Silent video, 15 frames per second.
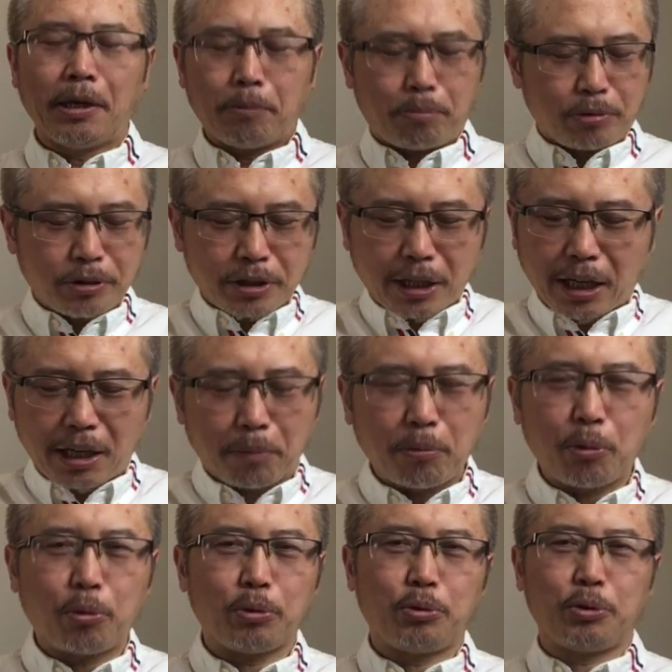不是看他们
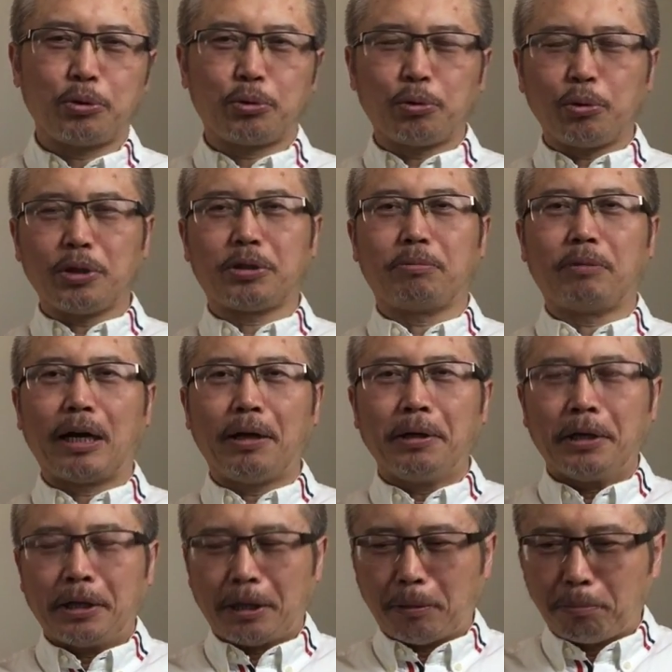过去说什么，
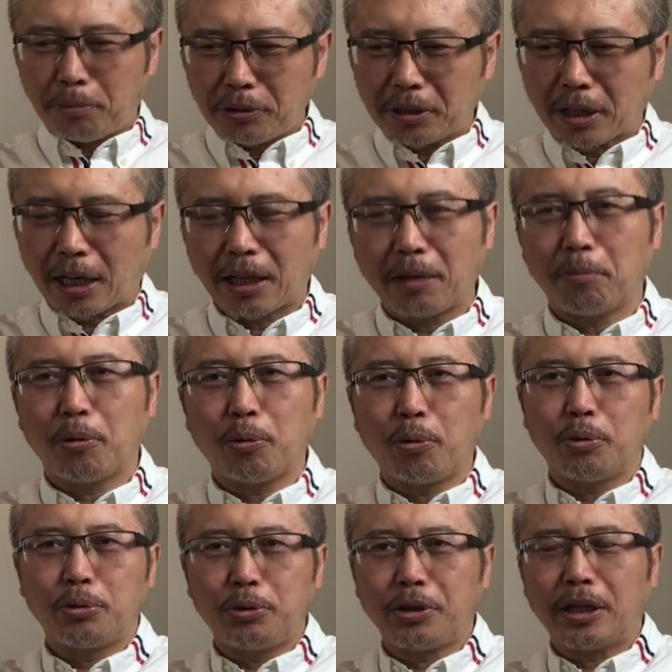也不是看他们
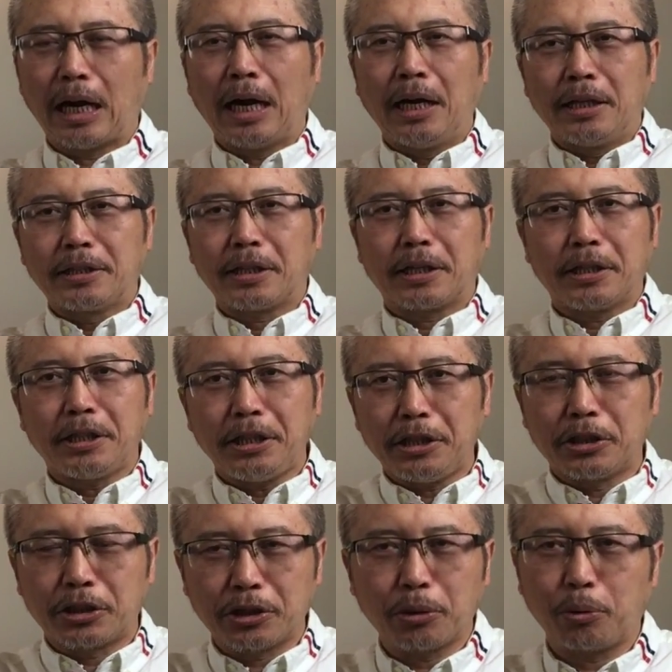过去的这个历
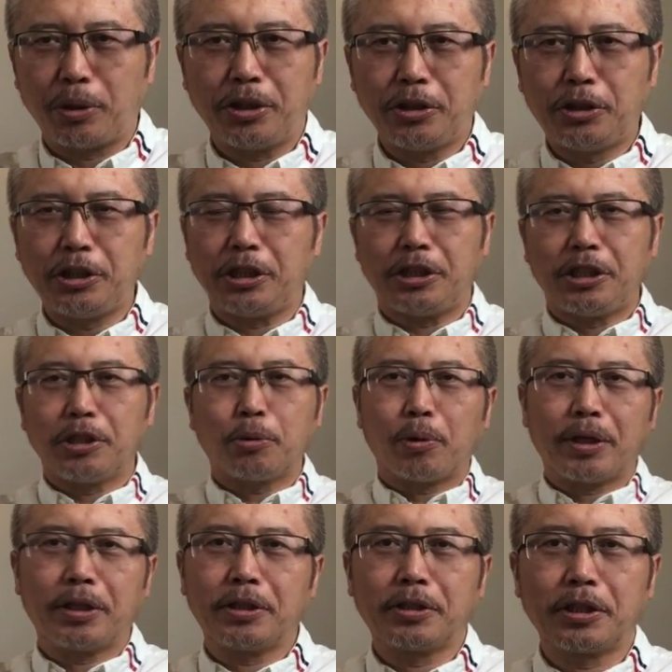史轨迹一
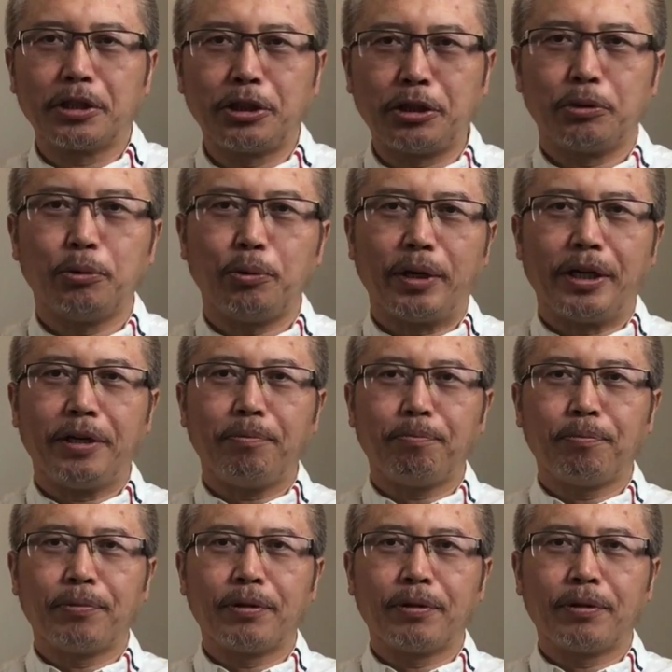贯的这个行为。